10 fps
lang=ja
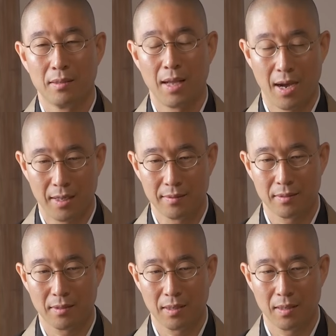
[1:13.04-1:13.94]
涅槃。
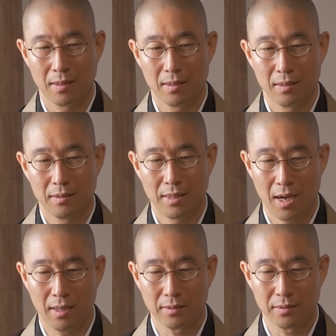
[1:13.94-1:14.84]

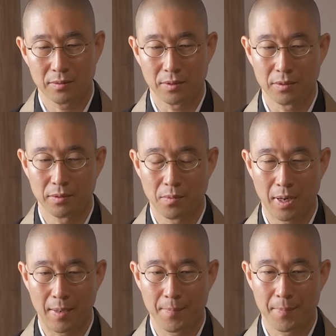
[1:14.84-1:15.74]
涅槃というの
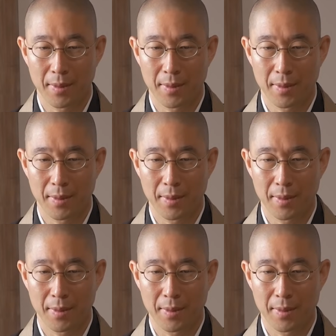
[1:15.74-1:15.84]
は